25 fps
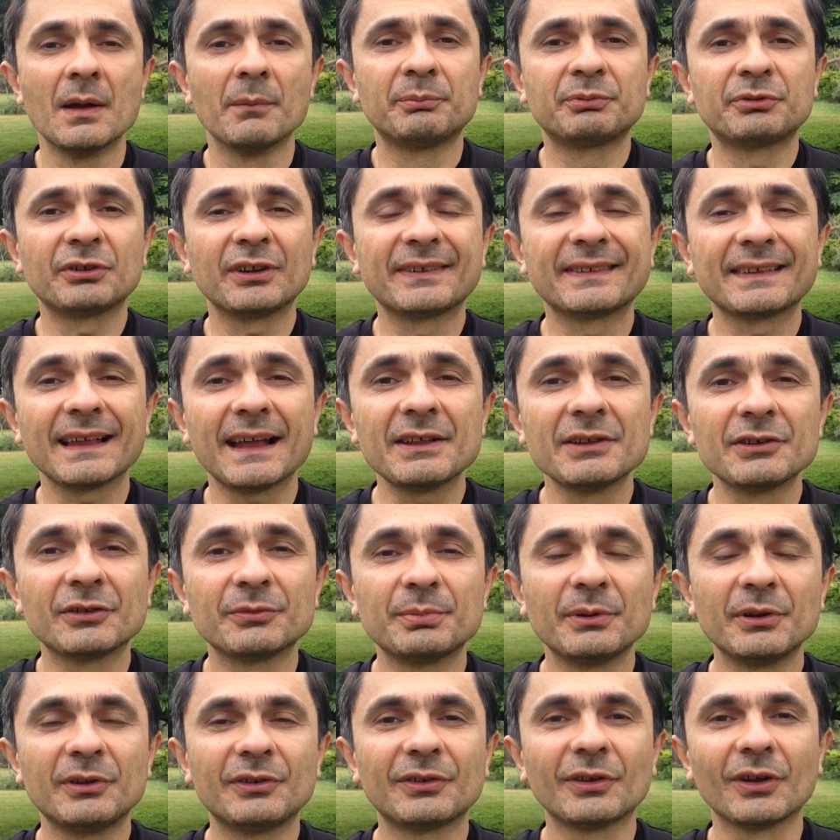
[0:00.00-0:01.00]
Przestaniesz
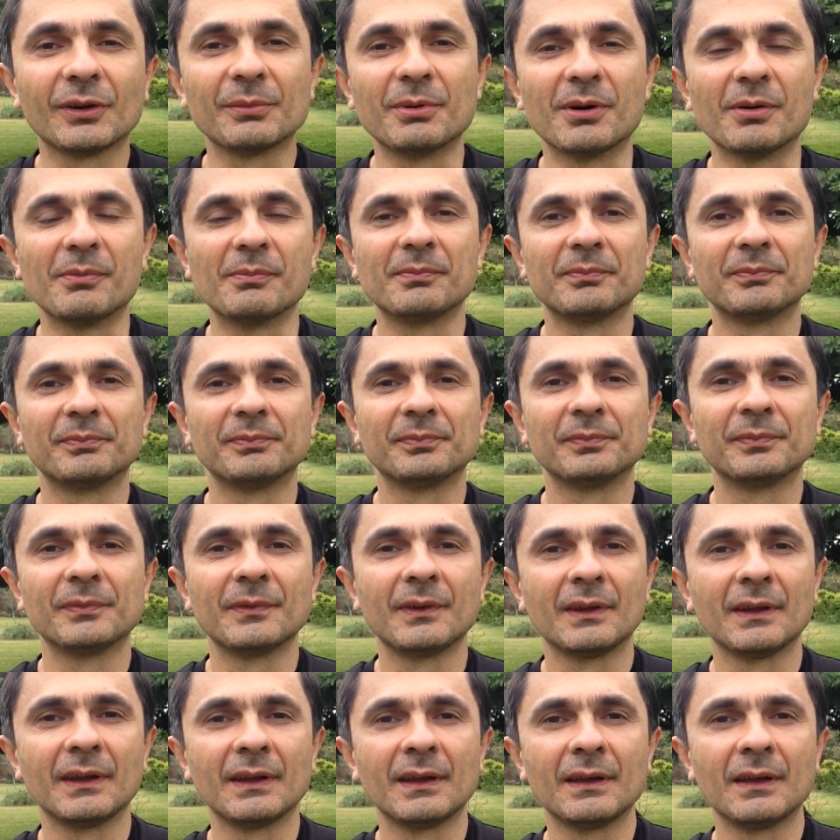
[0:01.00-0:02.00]
być sobą.
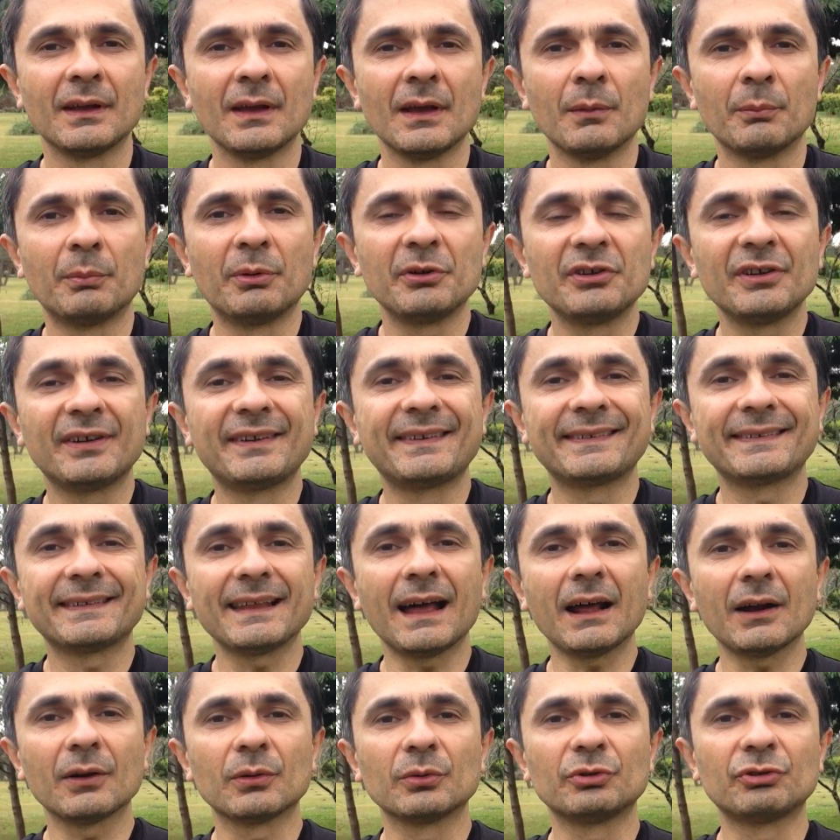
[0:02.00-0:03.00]
Będziesz
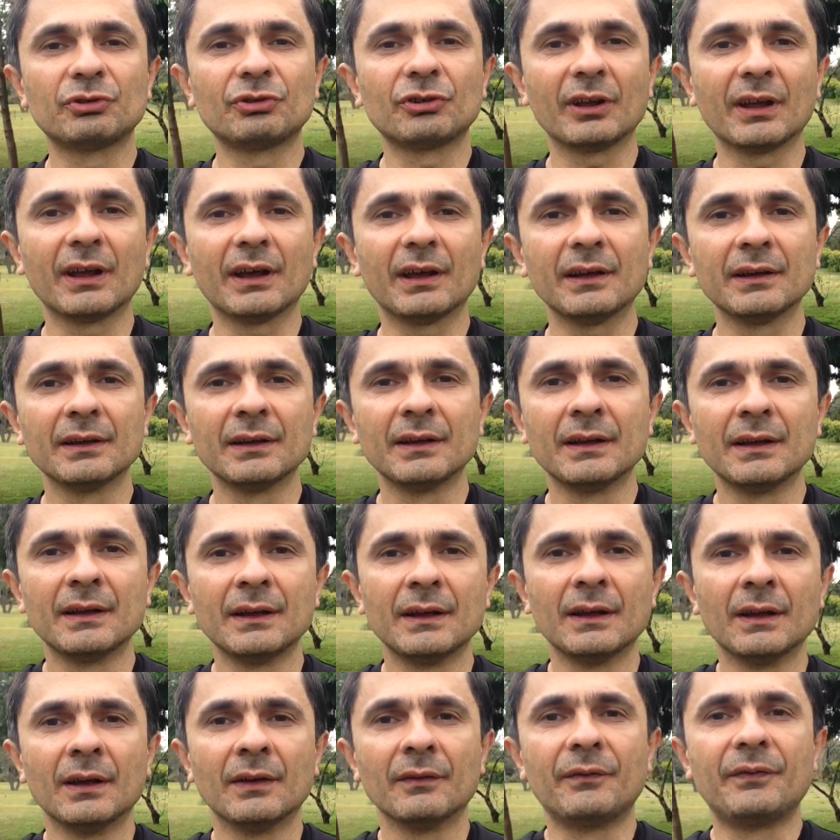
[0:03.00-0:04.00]
starał się
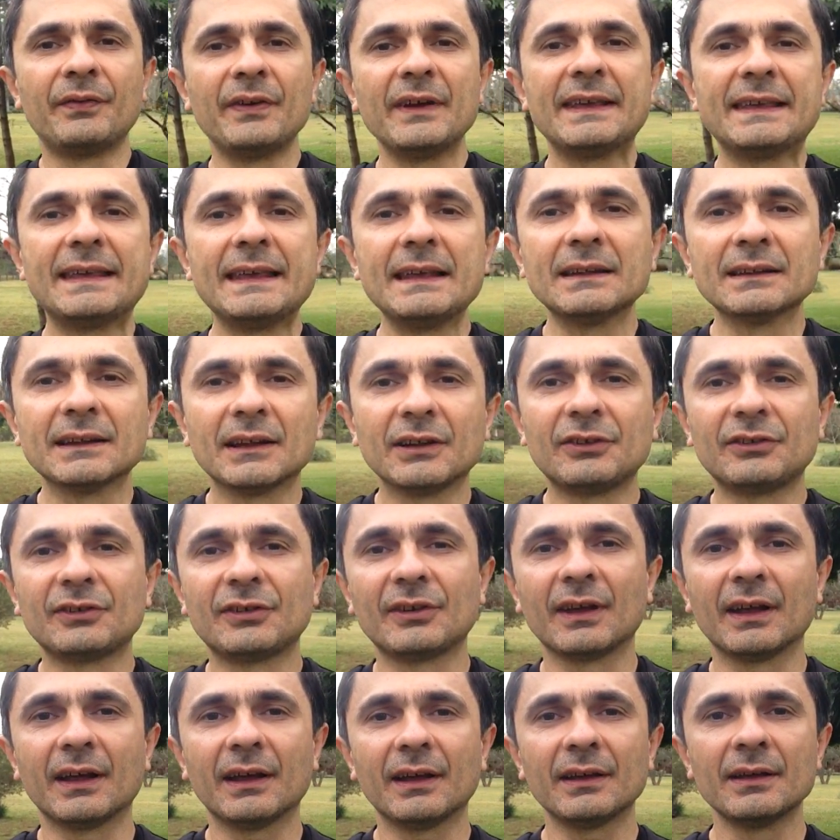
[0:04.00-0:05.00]
wyginać
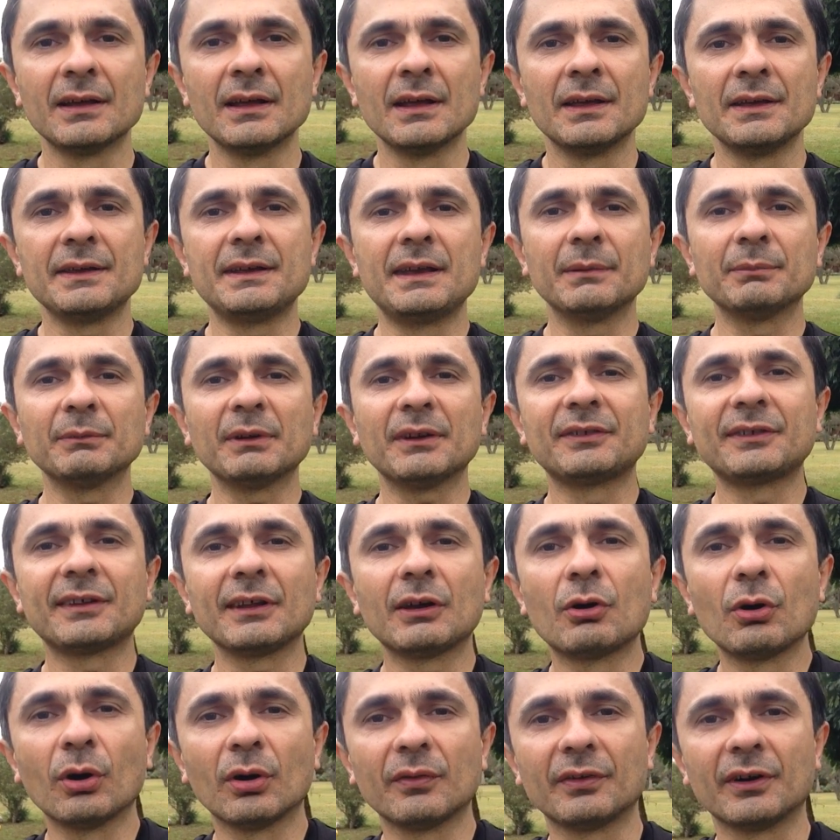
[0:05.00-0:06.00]
się i
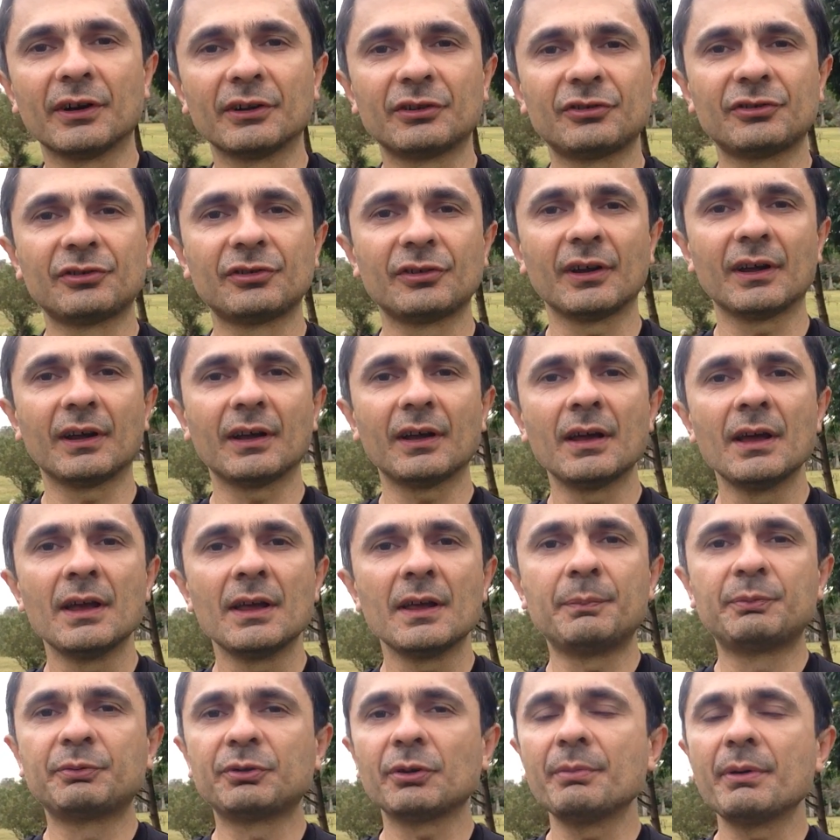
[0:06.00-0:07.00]
gimnastykować się
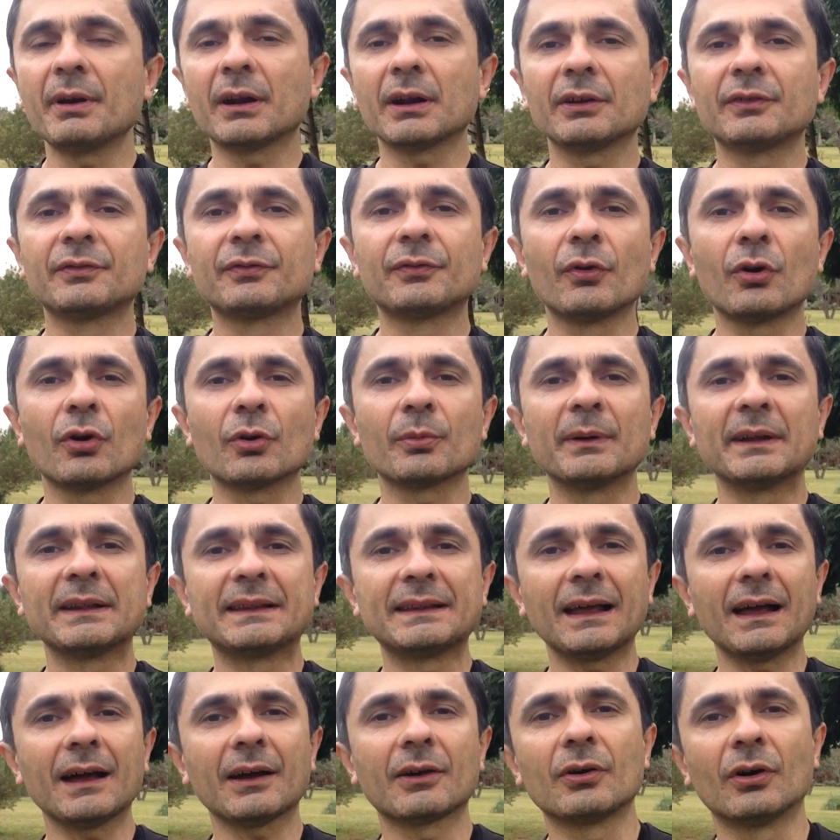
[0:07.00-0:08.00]
i przybierać formę
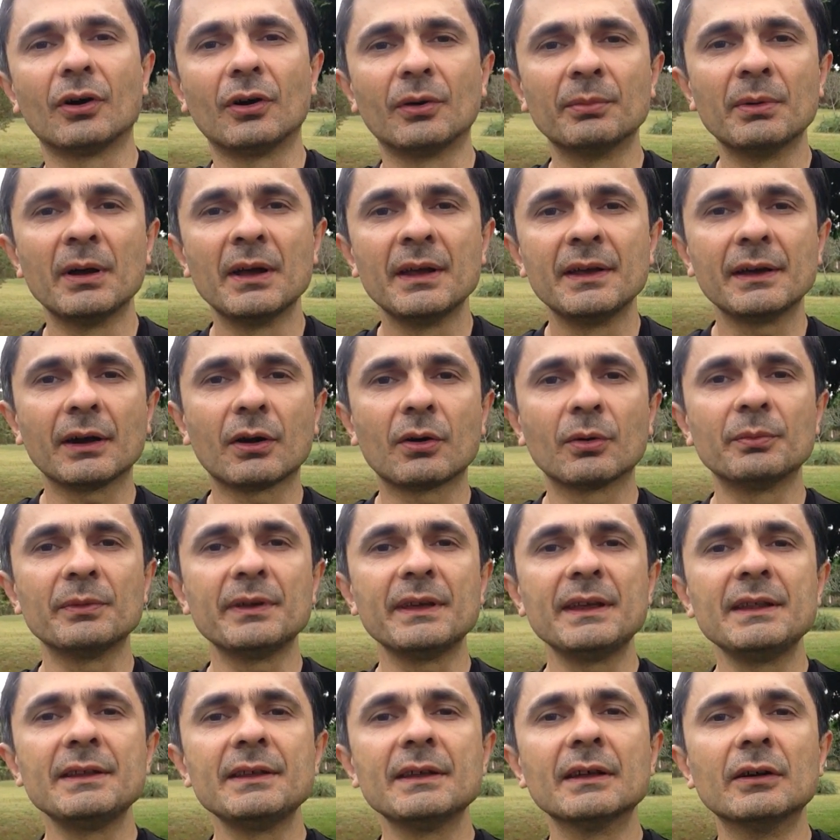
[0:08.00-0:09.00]
taką, jaką
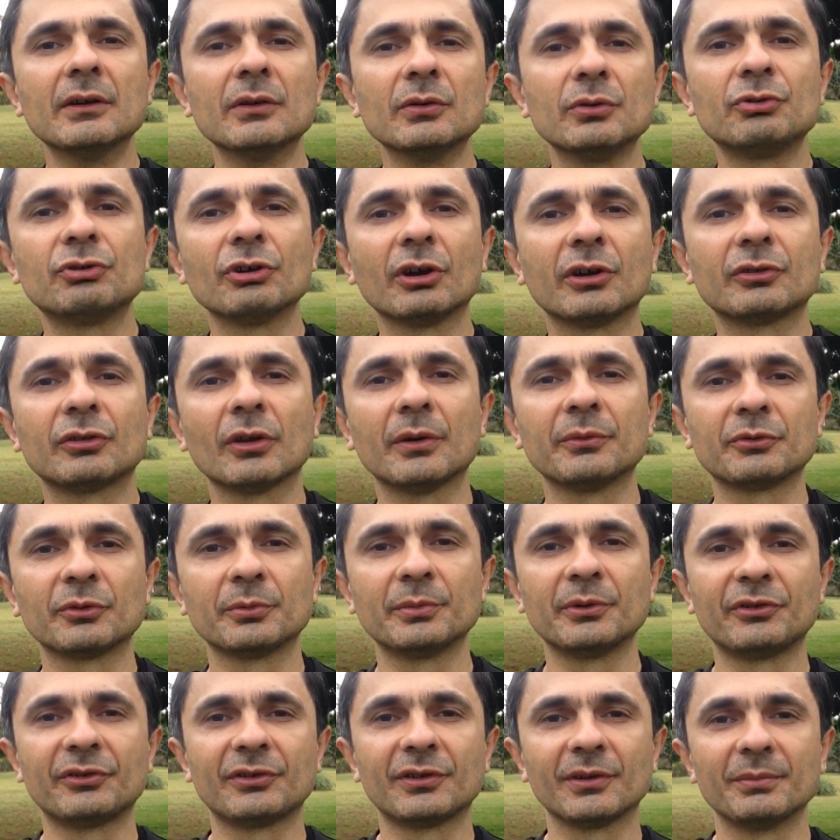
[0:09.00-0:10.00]
inni ludzie chcą,
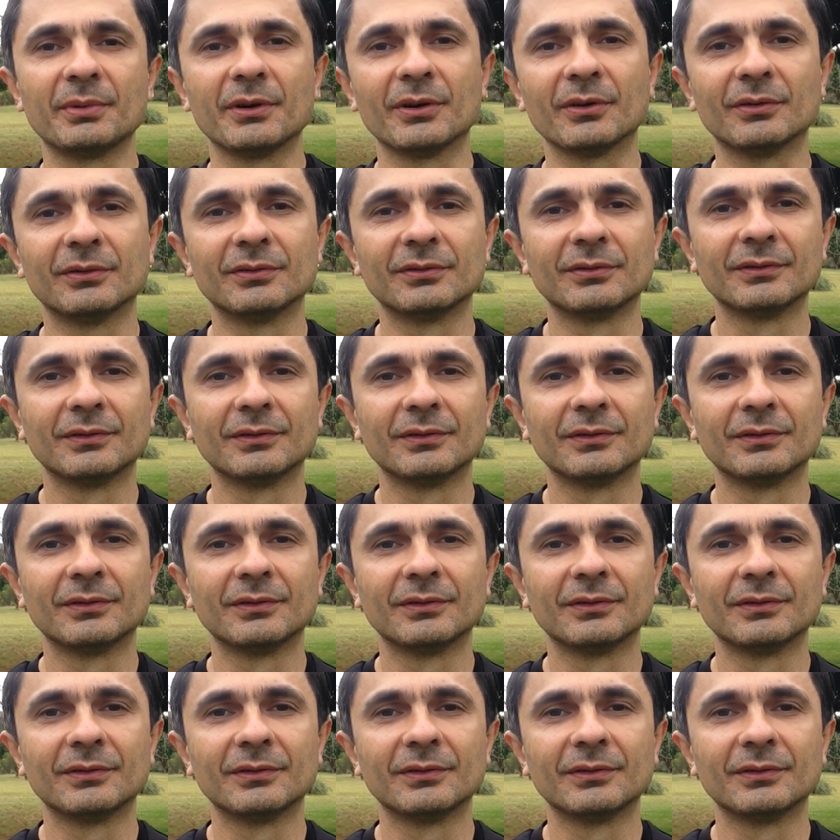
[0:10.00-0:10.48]
żebyś Ty był.